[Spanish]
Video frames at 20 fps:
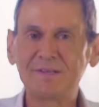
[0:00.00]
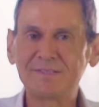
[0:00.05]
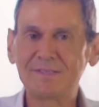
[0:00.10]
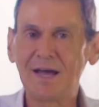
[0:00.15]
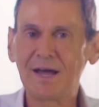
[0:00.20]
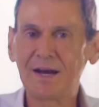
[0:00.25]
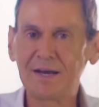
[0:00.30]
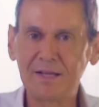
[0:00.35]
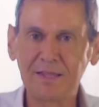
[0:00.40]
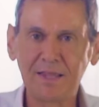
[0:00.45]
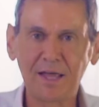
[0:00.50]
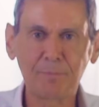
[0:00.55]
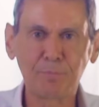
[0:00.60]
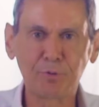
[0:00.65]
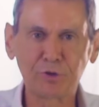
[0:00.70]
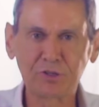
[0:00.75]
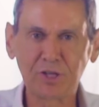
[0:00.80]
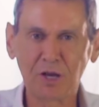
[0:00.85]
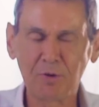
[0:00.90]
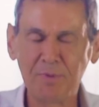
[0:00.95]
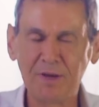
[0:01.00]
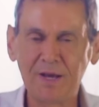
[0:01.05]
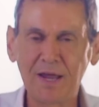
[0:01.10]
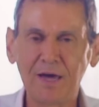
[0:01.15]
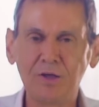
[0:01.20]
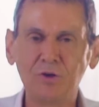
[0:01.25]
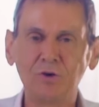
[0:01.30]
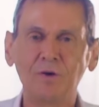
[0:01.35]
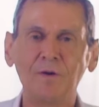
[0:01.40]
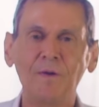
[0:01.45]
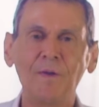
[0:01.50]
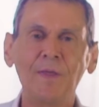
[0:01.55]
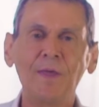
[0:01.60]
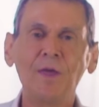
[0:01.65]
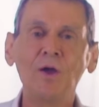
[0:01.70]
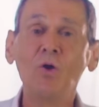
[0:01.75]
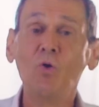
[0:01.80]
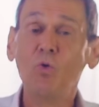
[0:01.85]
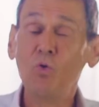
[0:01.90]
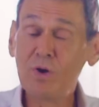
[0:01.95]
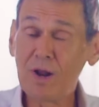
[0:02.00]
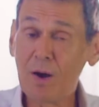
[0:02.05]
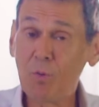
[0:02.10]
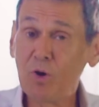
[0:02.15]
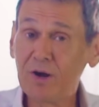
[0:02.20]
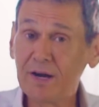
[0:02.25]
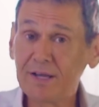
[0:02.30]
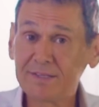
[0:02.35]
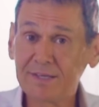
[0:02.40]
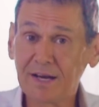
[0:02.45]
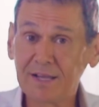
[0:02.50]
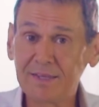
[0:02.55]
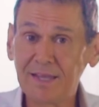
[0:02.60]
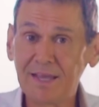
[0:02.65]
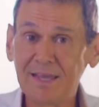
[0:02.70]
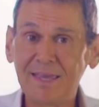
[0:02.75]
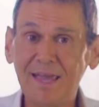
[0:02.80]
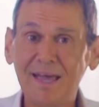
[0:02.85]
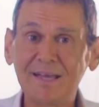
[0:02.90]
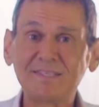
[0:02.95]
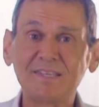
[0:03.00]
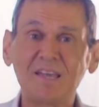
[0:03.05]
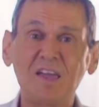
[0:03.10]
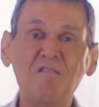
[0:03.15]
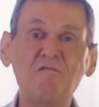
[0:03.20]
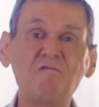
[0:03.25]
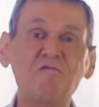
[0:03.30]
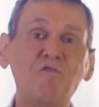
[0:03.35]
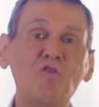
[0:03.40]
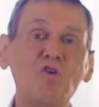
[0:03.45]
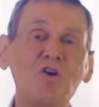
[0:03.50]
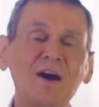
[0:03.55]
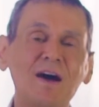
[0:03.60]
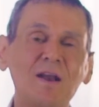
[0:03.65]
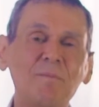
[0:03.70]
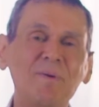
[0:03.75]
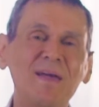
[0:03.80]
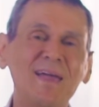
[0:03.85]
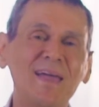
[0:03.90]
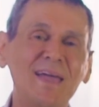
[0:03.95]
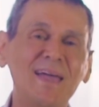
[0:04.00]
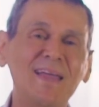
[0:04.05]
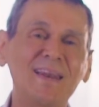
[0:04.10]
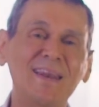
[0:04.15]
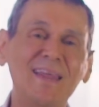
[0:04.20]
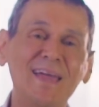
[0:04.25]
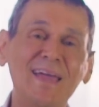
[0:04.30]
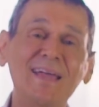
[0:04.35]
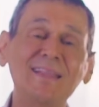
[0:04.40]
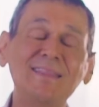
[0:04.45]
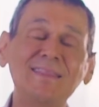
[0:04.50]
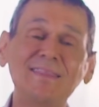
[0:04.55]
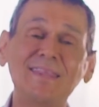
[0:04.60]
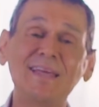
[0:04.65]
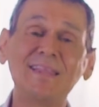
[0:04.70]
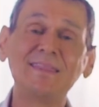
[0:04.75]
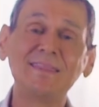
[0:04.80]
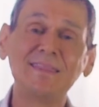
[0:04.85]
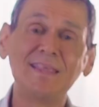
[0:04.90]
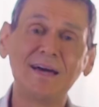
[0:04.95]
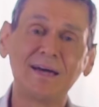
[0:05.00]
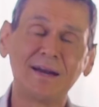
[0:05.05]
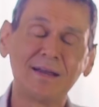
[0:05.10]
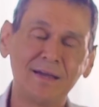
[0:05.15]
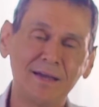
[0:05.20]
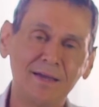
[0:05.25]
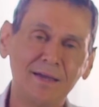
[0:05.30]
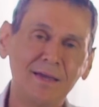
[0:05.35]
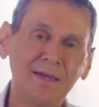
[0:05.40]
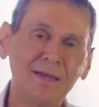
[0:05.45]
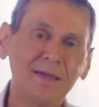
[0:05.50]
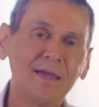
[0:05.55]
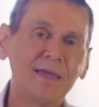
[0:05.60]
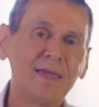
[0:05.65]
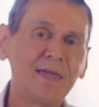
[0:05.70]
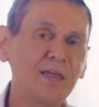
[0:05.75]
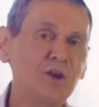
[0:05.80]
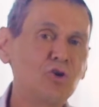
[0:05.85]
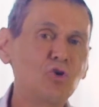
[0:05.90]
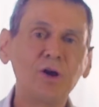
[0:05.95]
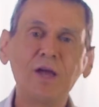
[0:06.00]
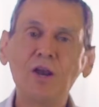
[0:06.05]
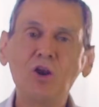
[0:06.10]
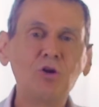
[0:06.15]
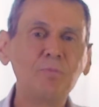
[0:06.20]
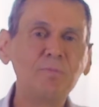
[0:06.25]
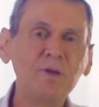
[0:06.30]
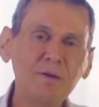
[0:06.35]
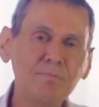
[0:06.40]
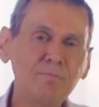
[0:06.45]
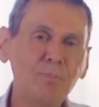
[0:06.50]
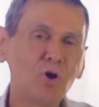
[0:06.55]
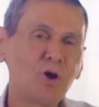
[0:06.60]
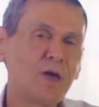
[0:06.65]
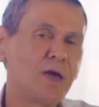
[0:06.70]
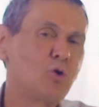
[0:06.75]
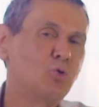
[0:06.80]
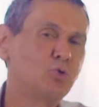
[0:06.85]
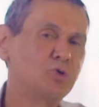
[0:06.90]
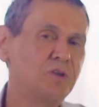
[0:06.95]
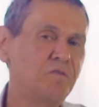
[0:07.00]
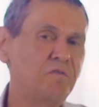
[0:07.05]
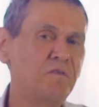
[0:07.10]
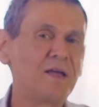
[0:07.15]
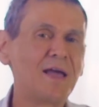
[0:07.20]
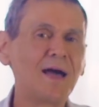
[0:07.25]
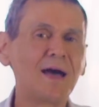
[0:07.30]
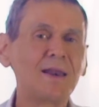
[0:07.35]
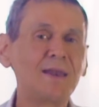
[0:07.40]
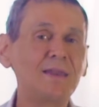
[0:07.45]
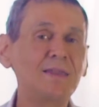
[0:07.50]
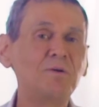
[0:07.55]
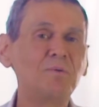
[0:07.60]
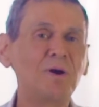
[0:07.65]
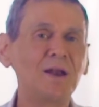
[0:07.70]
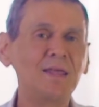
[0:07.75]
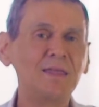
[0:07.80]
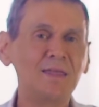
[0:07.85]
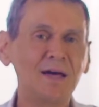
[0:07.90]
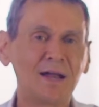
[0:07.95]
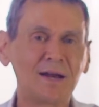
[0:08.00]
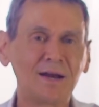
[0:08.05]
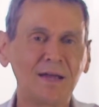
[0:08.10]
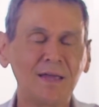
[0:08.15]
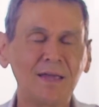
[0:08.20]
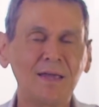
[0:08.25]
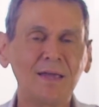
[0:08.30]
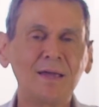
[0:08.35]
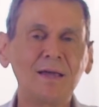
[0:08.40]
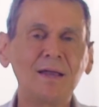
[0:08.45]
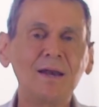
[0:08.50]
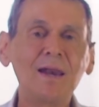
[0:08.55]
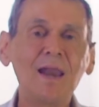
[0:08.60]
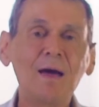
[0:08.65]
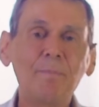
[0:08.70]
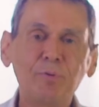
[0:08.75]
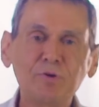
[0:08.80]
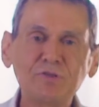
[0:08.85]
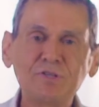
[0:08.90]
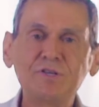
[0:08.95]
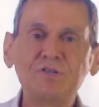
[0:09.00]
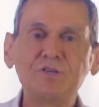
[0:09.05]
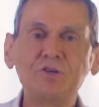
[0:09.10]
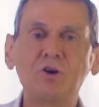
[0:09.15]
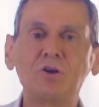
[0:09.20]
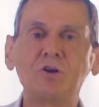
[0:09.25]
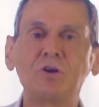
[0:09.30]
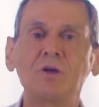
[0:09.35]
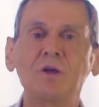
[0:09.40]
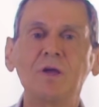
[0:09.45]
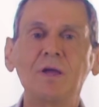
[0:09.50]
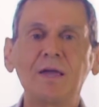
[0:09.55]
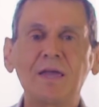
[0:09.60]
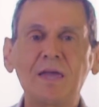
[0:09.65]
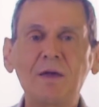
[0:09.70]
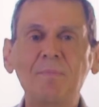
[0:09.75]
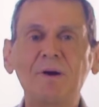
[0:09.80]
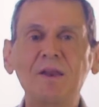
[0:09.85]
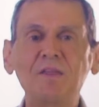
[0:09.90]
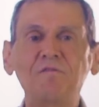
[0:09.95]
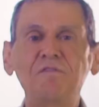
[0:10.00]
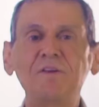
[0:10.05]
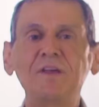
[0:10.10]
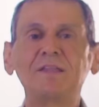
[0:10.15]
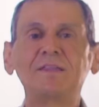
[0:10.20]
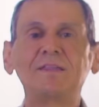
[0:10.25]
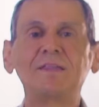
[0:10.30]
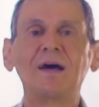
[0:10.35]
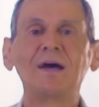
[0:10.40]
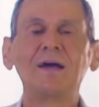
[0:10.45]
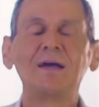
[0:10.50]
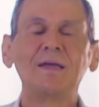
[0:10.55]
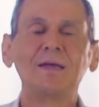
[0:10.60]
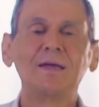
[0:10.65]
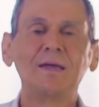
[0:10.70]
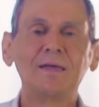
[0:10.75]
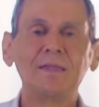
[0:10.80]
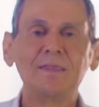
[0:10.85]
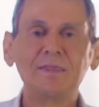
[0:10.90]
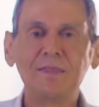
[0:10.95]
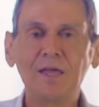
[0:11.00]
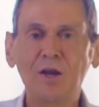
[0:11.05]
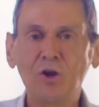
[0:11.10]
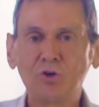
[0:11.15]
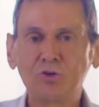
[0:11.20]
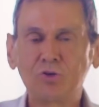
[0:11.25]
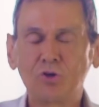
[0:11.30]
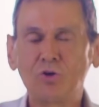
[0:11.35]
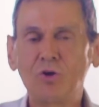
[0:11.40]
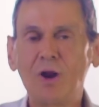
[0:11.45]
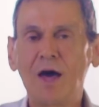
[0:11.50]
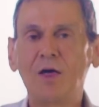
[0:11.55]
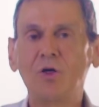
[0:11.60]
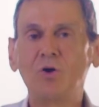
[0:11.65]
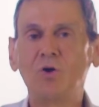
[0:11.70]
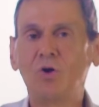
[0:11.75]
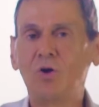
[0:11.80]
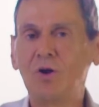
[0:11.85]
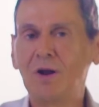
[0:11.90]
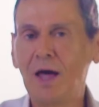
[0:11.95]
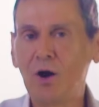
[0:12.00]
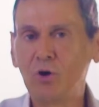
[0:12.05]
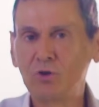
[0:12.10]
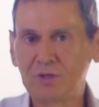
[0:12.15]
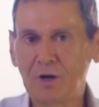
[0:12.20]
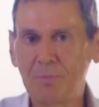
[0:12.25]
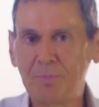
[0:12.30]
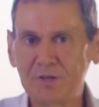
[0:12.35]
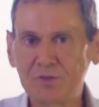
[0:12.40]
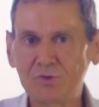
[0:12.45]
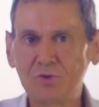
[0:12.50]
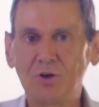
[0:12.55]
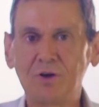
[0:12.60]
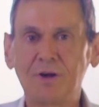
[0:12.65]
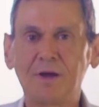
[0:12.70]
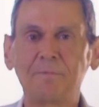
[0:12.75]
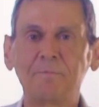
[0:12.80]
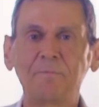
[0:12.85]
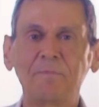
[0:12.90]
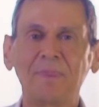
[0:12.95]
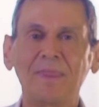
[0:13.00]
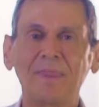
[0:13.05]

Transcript: pasar ni dar por terminado, una buena estrategia es enfocarme en entender que no es lo mismo que justificar ni validar la posición que manifiesta del otro lado la otra persona.